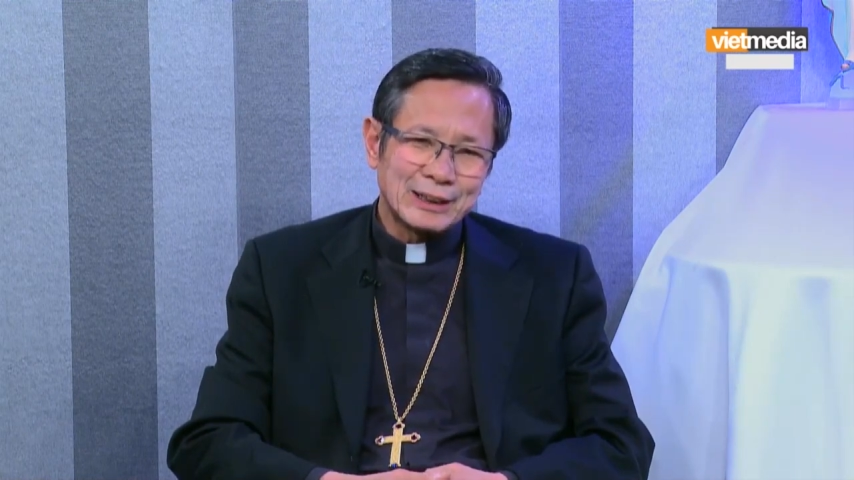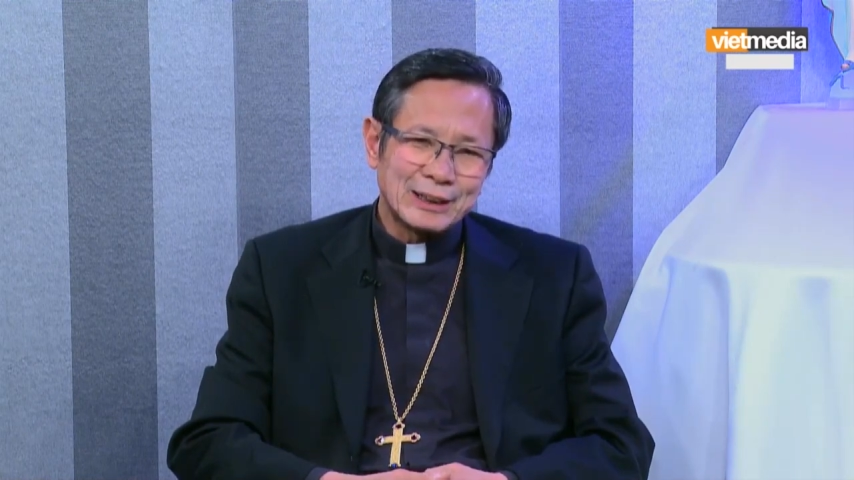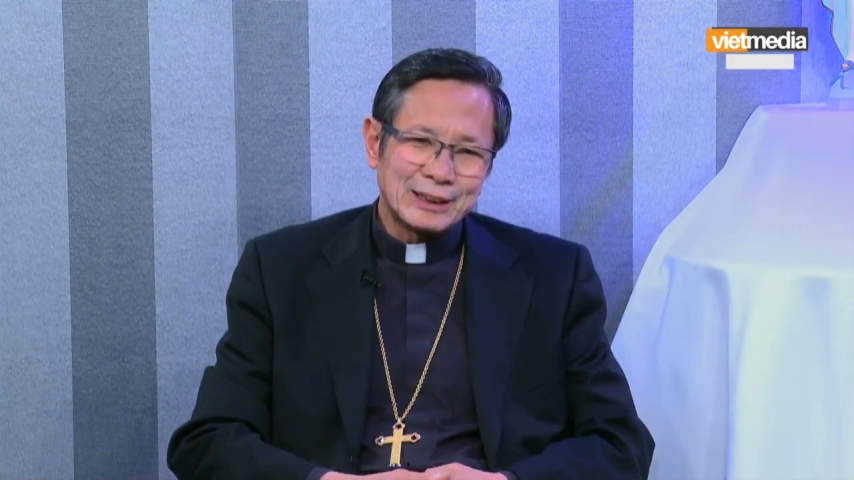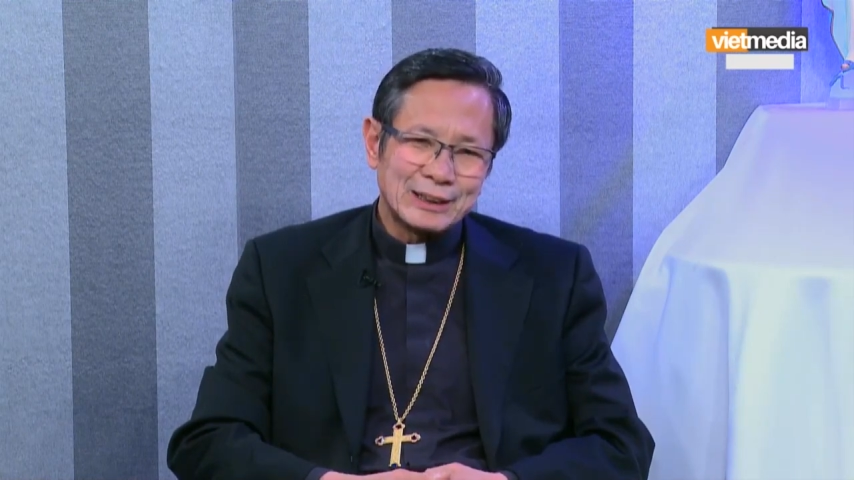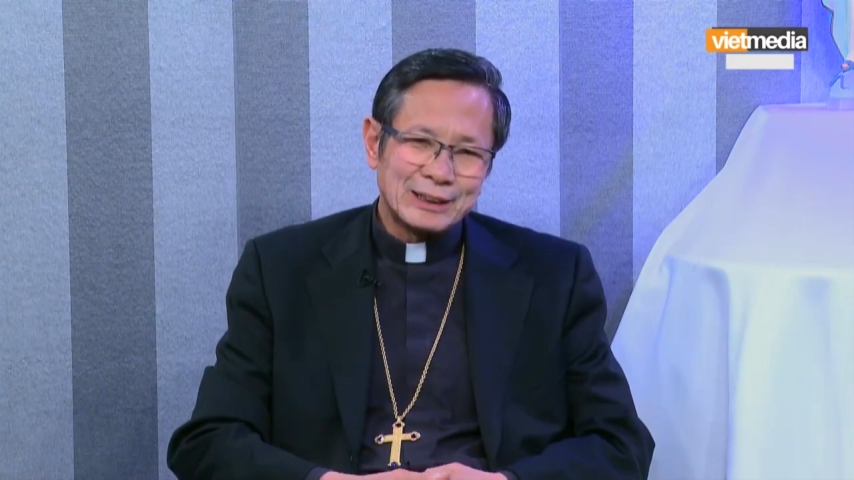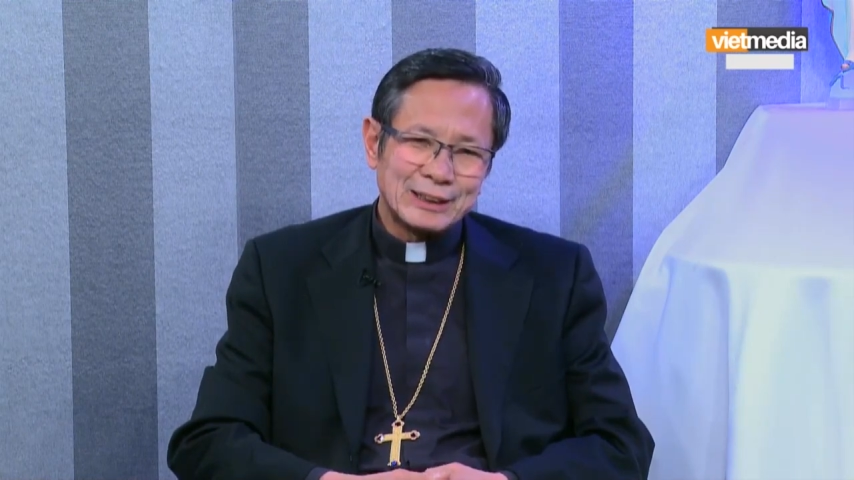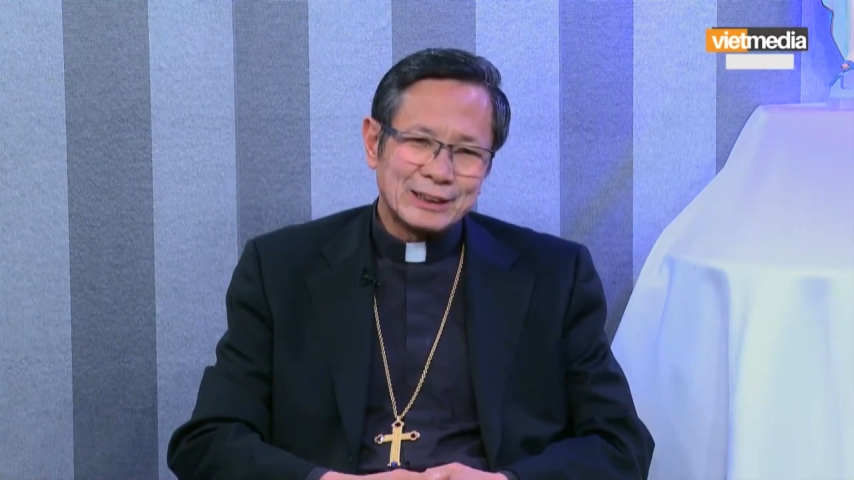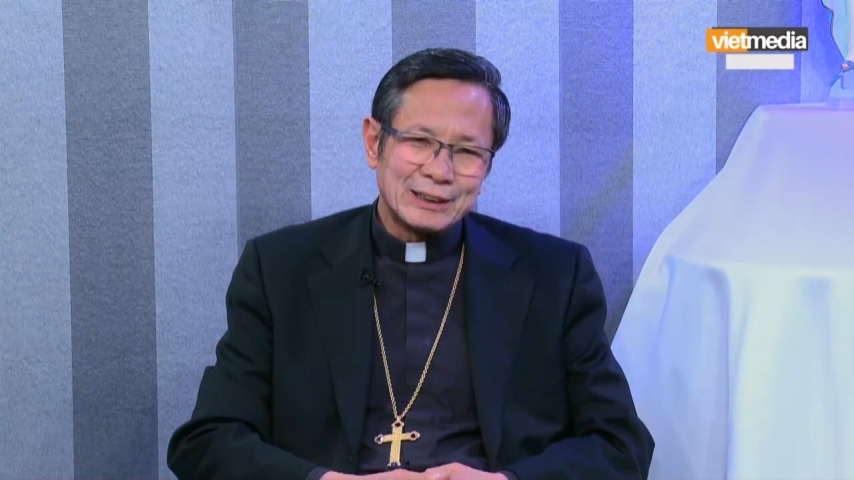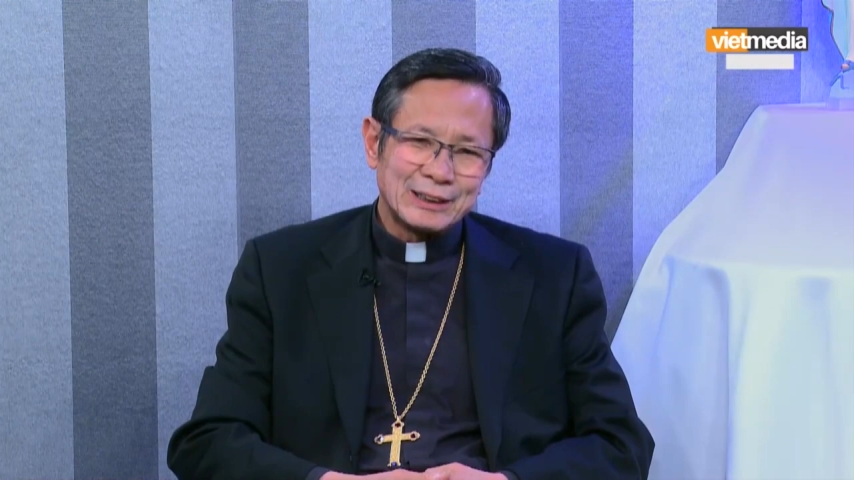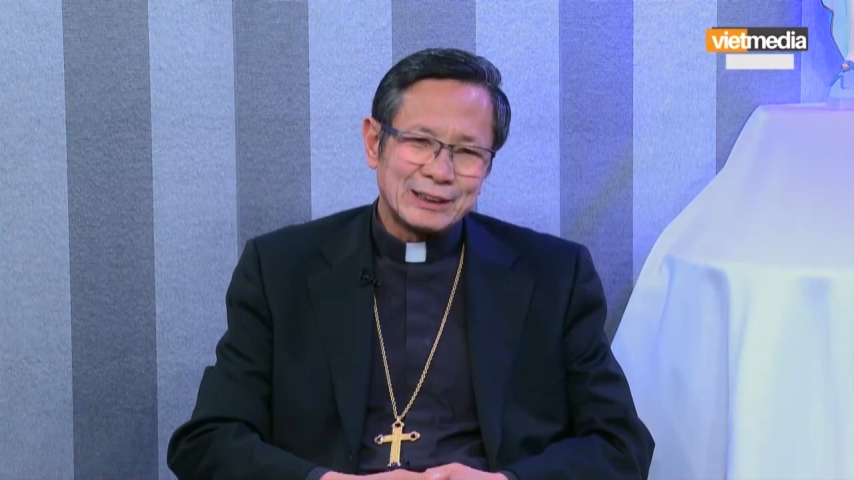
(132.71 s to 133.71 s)
là
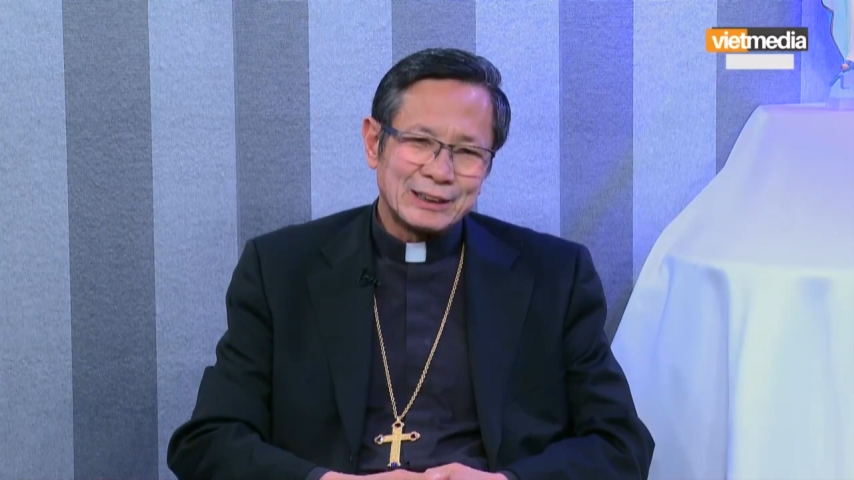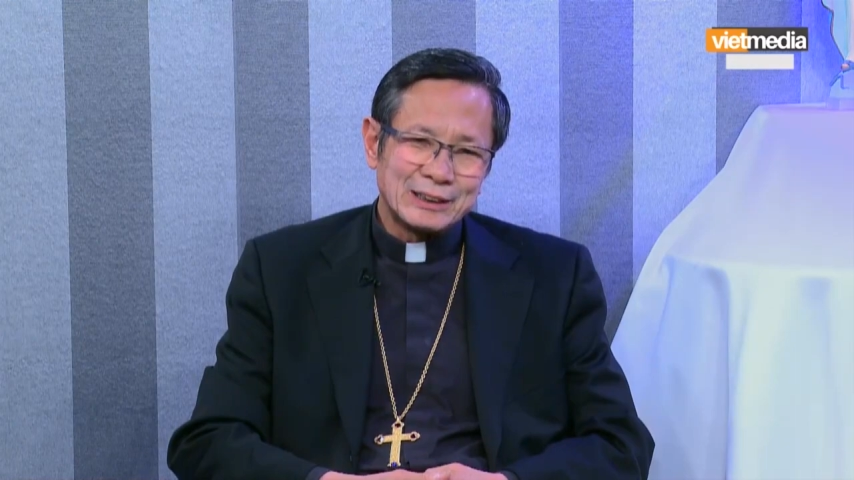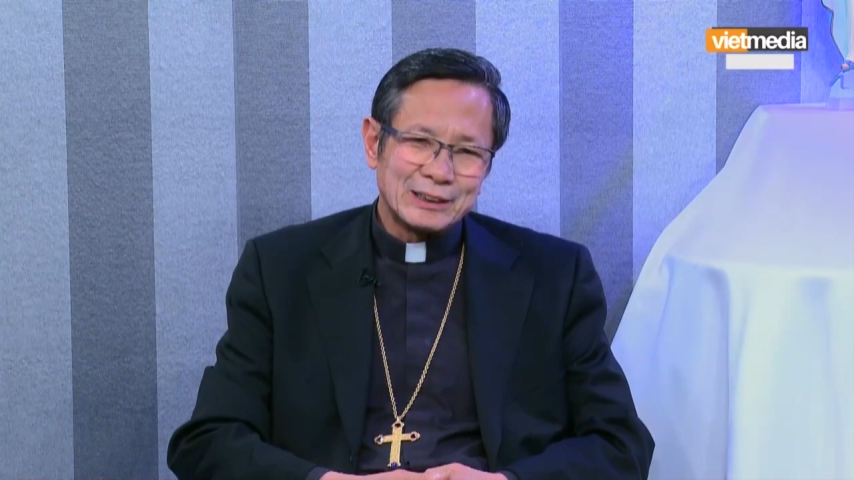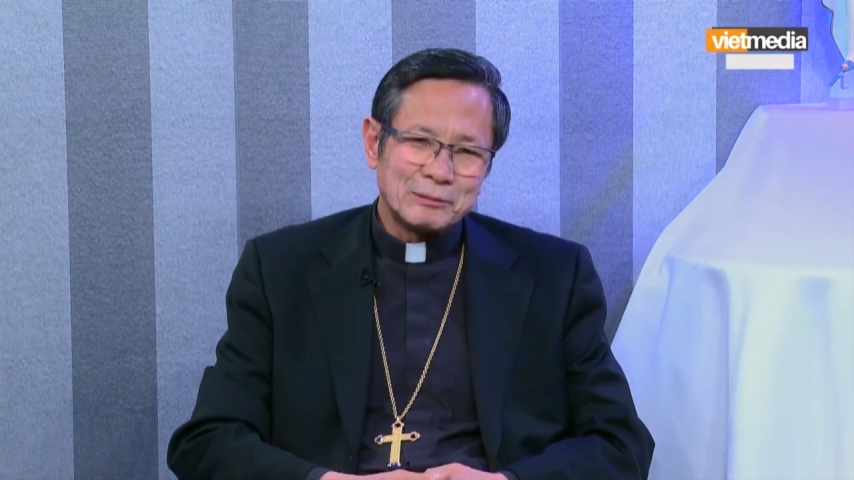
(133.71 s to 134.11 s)
là là,